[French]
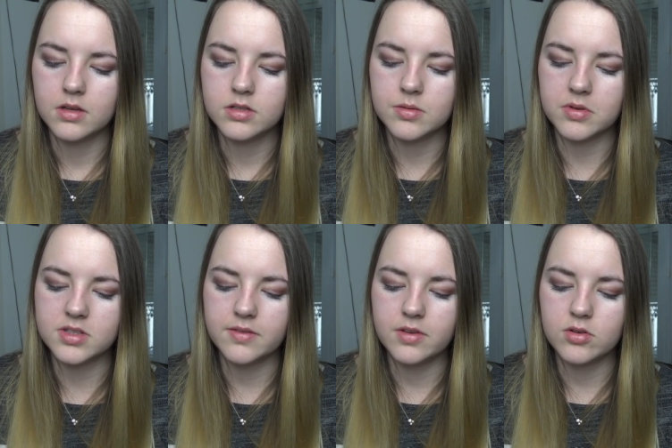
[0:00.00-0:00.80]
Je vais m'en
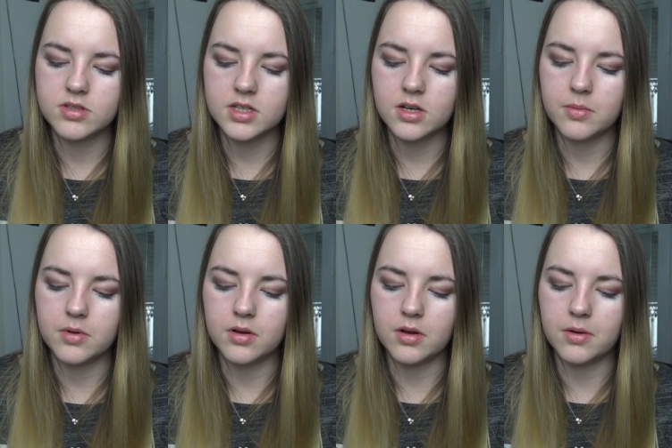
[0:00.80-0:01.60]
servir aussi comme
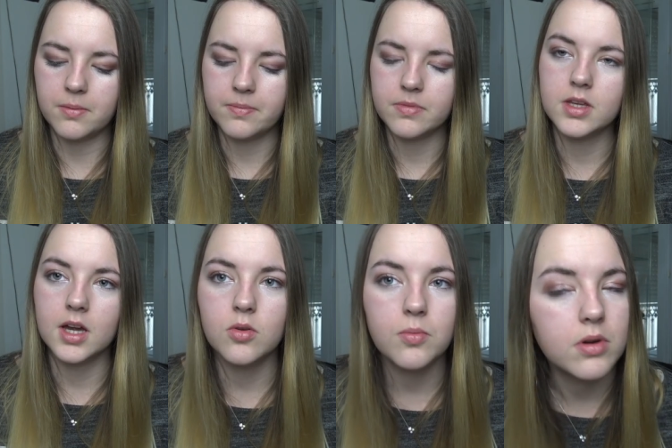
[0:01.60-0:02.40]
euh,
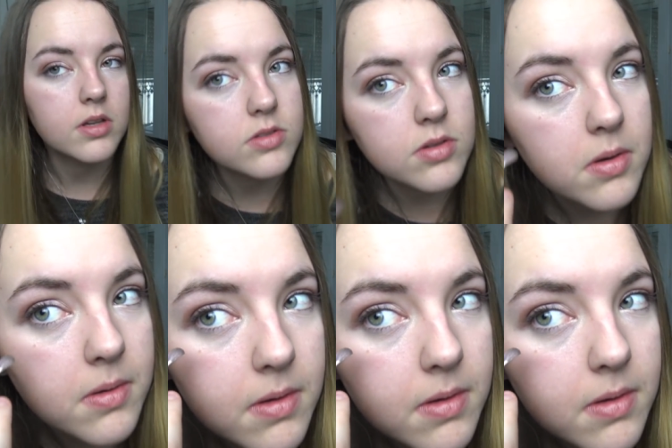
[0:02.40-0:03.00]
crayon pour les yeux.